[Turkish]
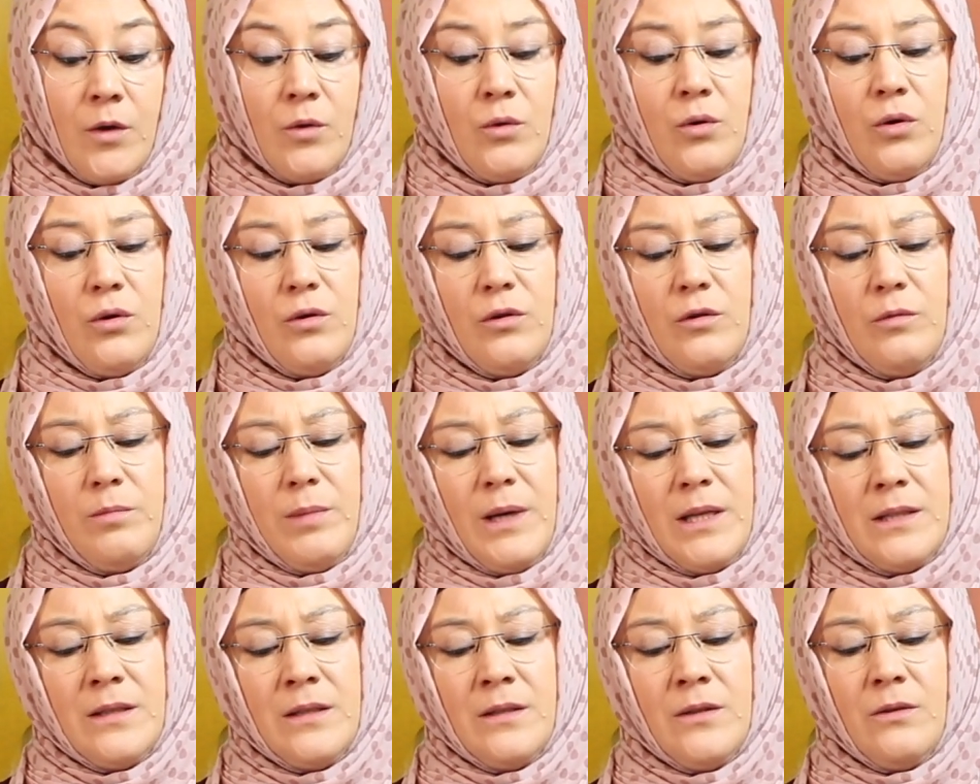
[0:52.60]

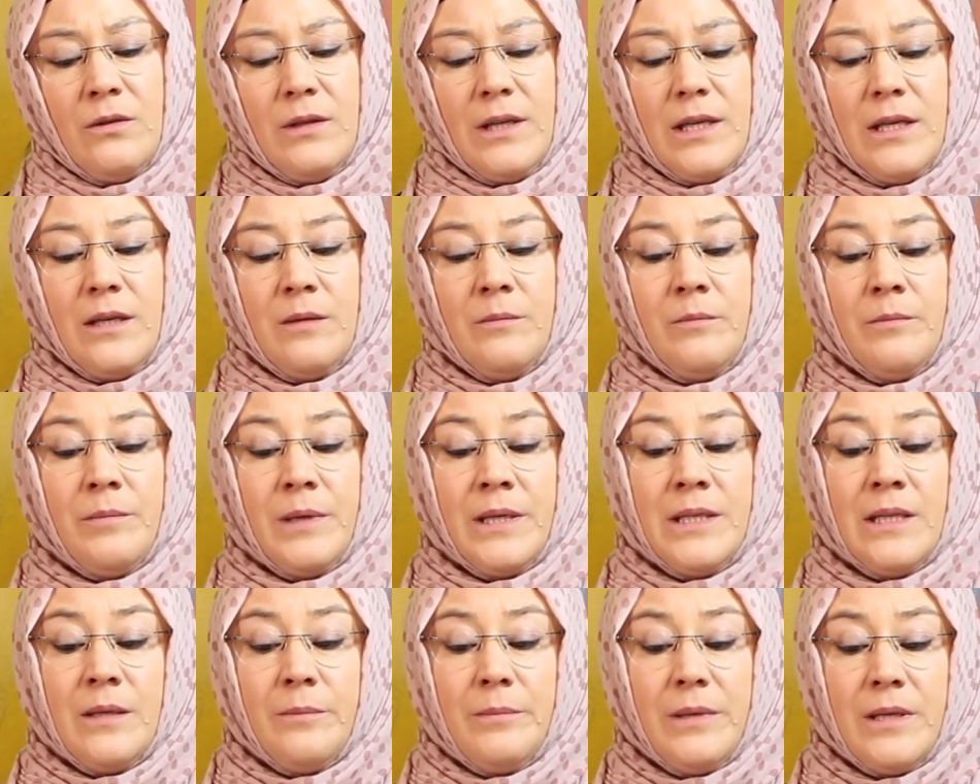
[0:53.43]
Kurbanın olayım
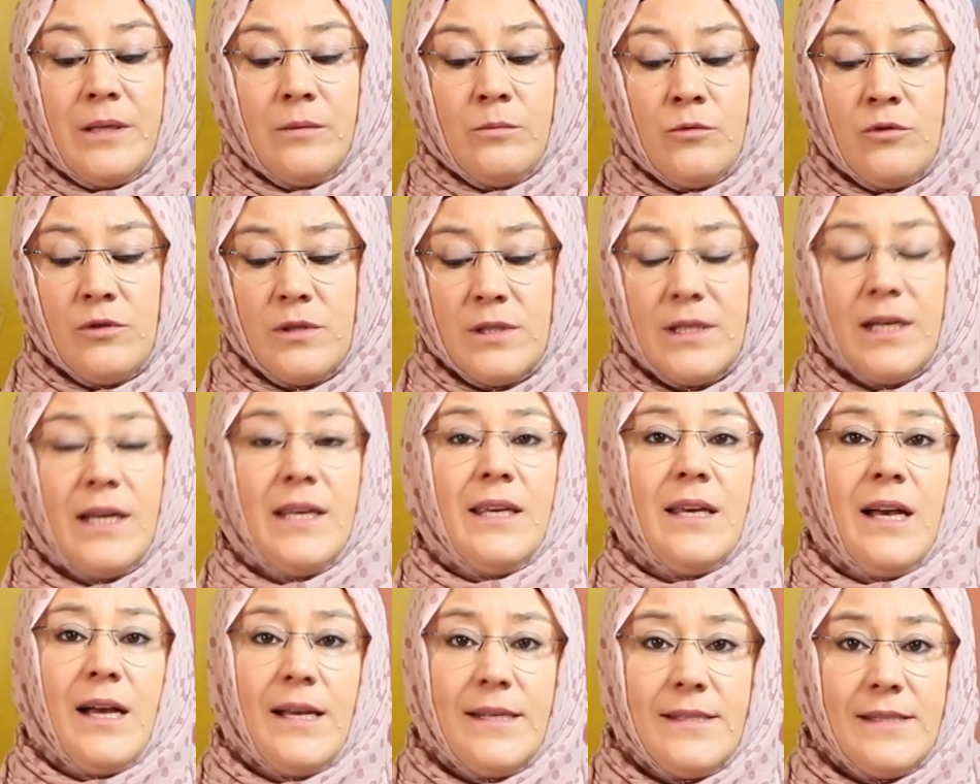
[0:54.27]
bana bir muska
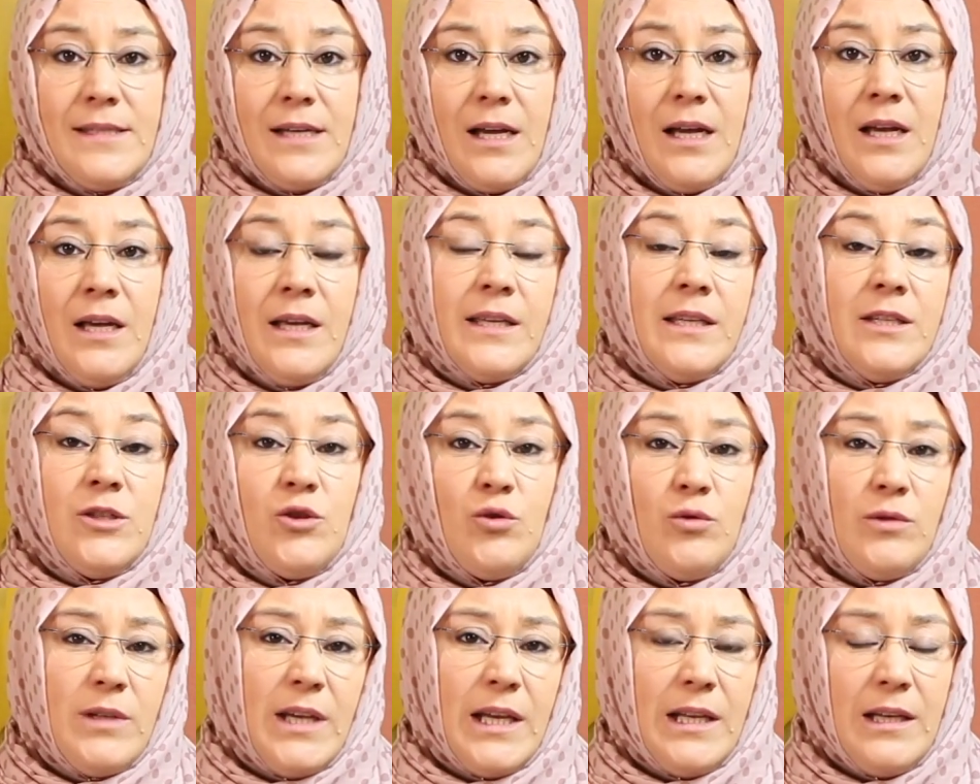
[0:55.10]
yaz da
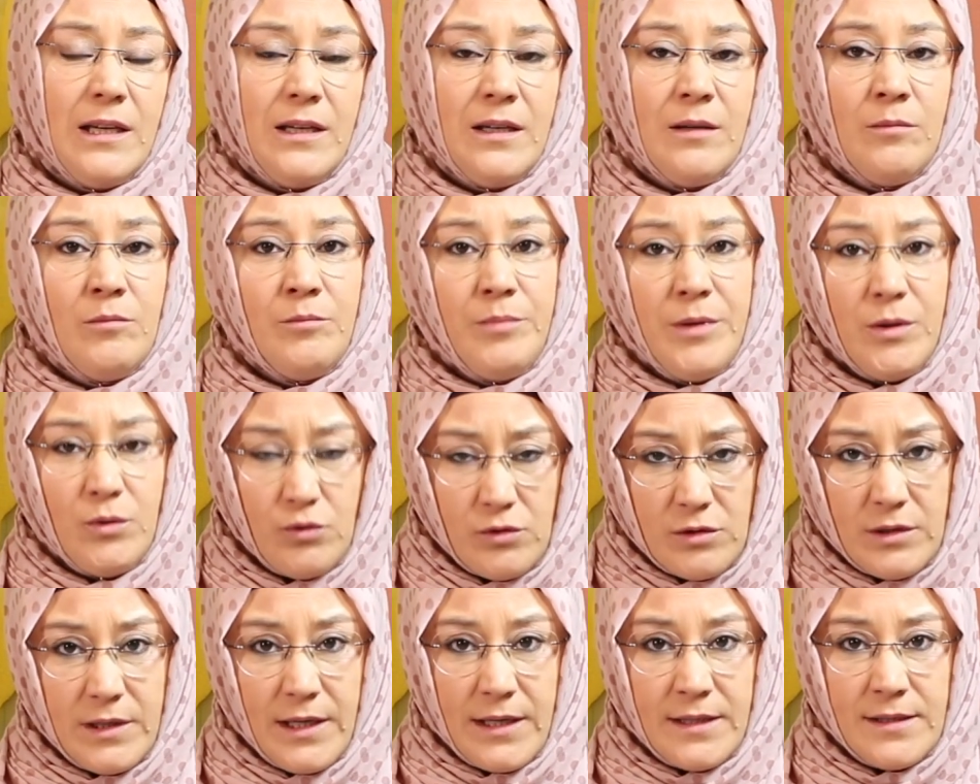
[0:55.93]
şu gelinim bir
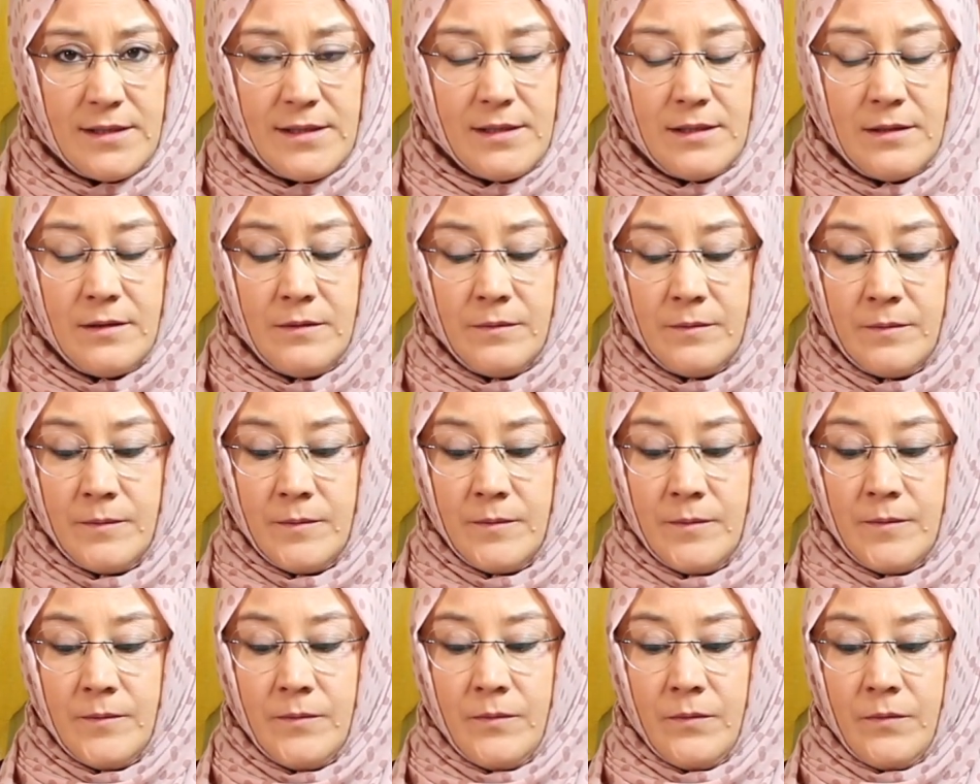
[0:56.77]
uslansın.
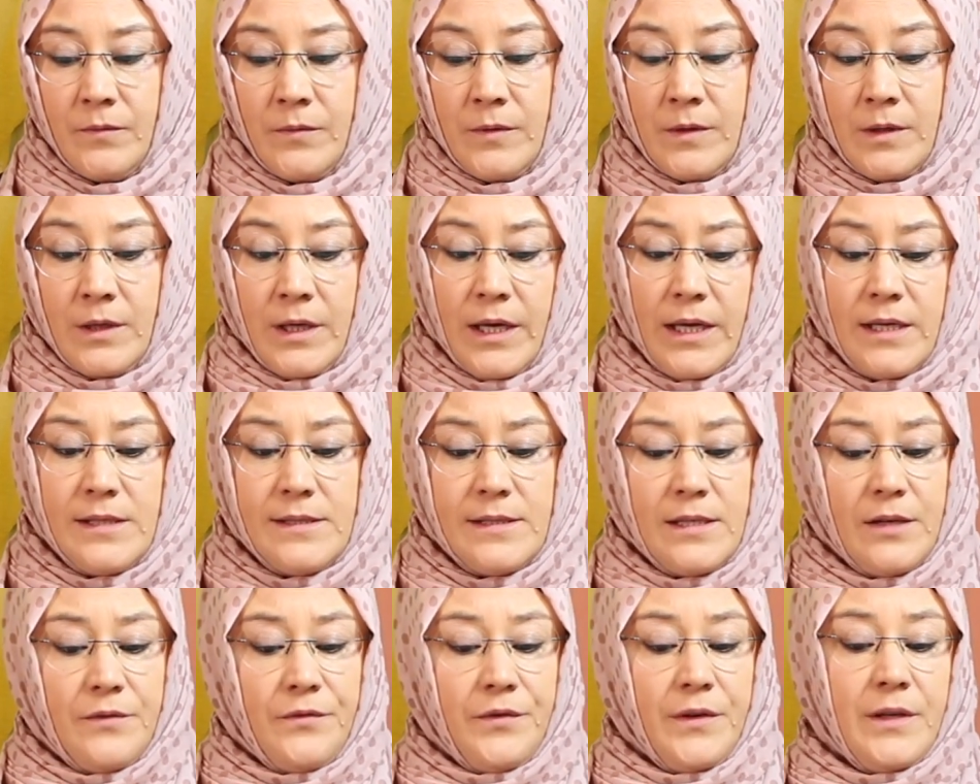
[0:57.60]
Her
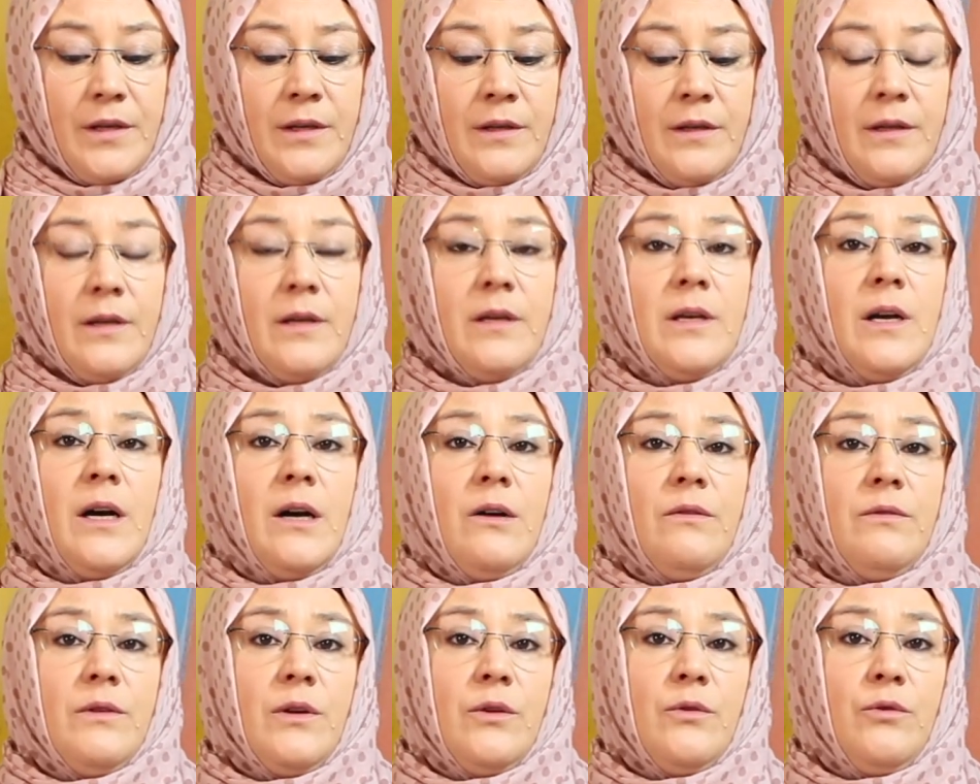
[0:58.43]
seferinde
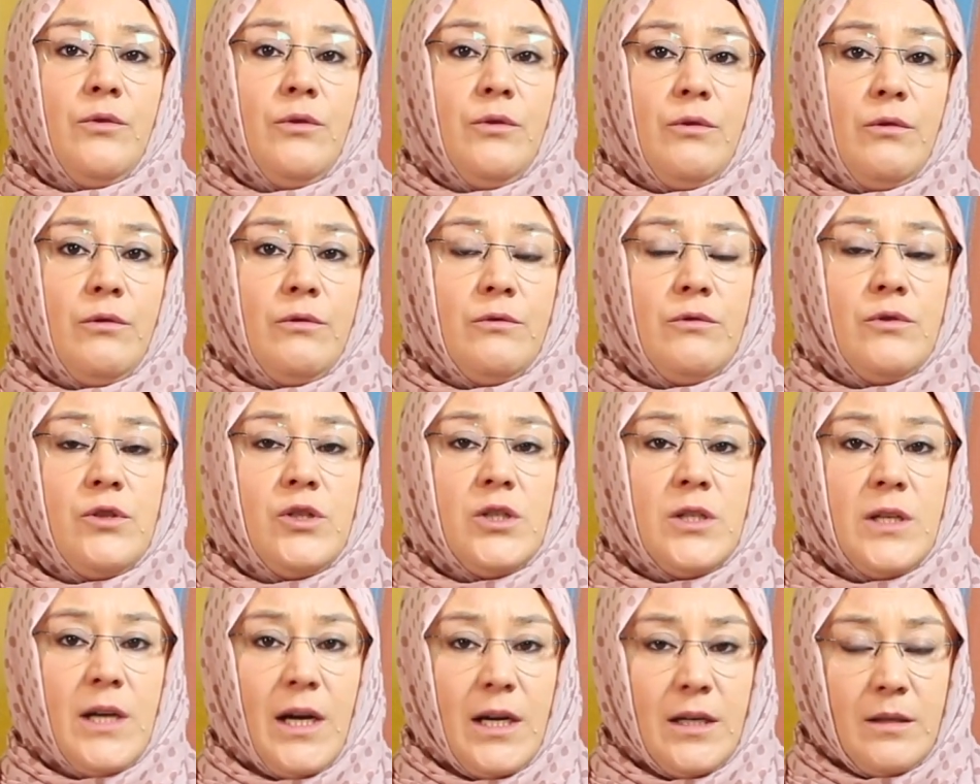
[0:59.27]
kavga gürültü
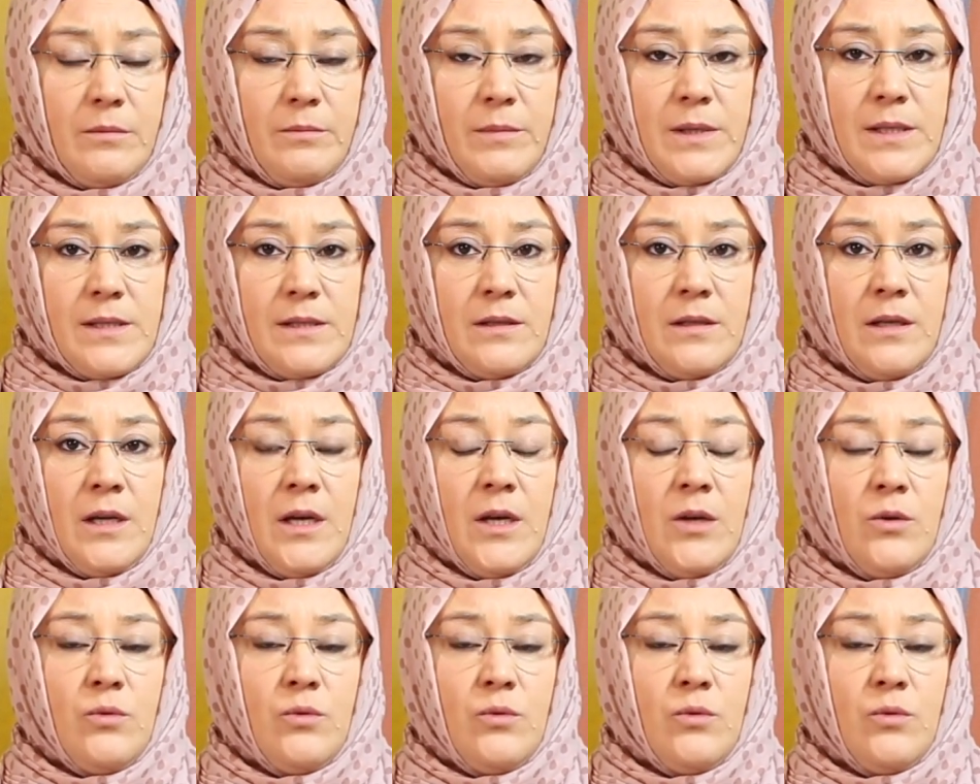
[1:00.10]
çıkartmasın.